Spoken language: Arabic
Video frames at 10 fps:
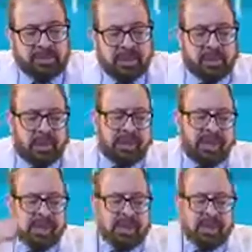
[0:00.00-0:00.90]
بيعمل لي
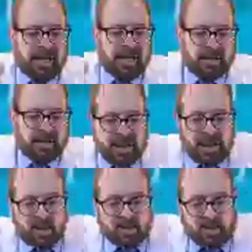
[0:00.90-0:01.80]

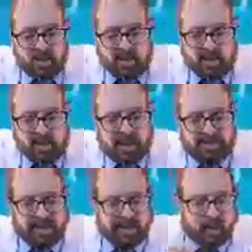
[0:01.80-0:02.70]
كوريا آه، وبيعمل لي
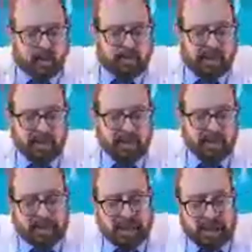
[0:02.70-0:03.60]
جرامسنج وبيعمل
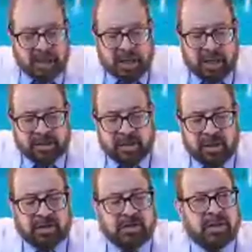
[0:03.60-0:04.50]
لي
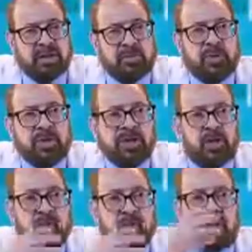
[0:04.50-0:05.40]
سليرد آه،
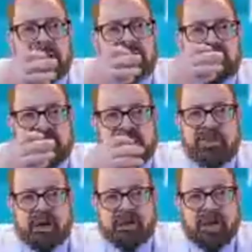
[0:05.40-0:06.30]
سبيش وبيخلي الكلام
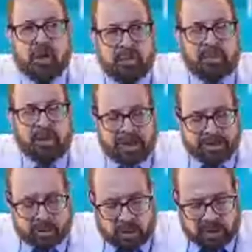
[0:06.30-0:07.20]
مقطع وبيعمل كلام
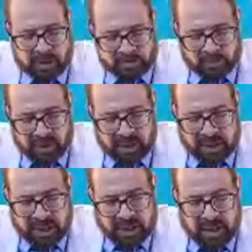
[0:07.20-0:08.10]
مش كويس
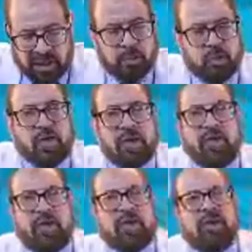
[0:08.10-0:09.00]

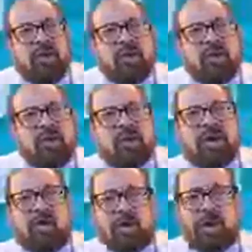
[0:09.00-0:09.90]
المصيبه ان يجي لي
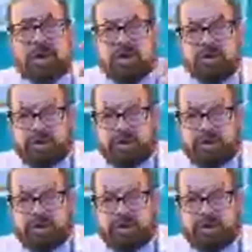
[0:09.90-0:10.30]
اولاد